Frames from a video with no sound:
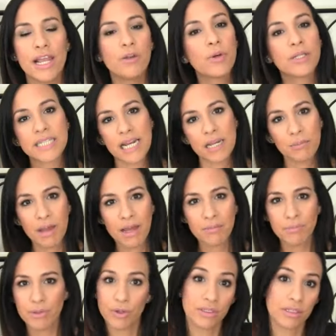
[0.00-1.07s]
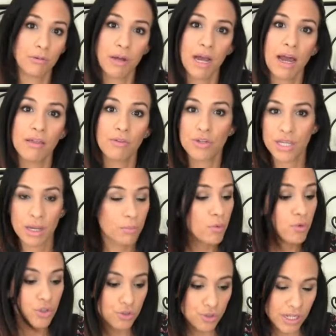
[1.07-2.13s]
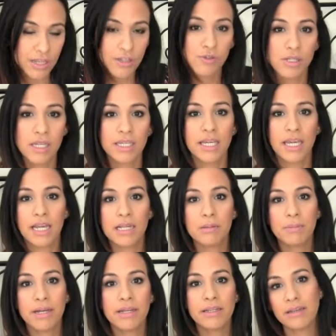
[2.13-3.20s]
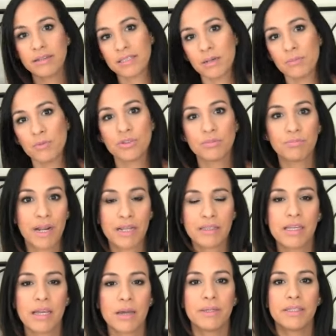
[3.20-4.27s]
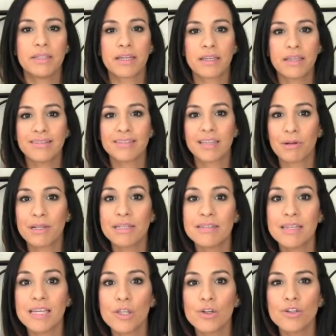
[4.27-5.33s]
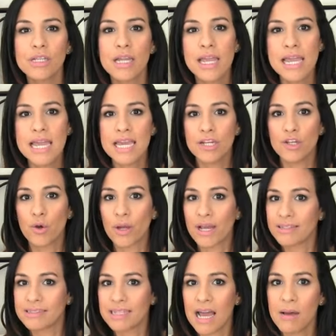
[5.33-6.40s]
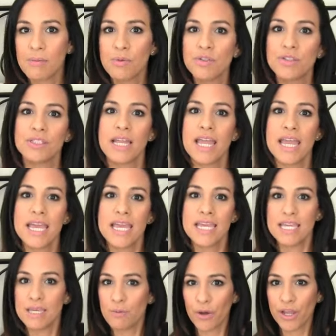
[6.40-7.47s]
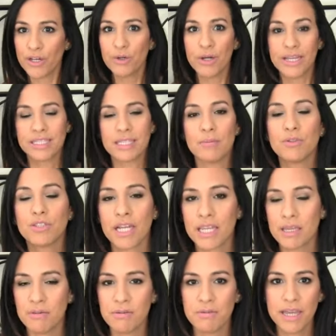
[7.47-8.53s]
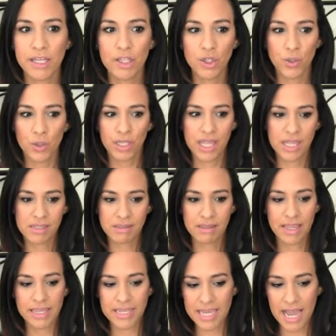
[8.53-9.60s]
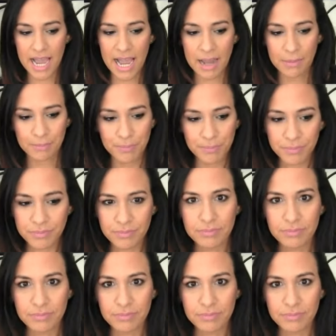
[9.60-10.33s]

Él no es alemán, pero ha trabajado ya muchos años aquí en Alemania. Estamos prácticamente aquí establecidos. Nos casamos y bueno, estamos aquí viviendo desde ya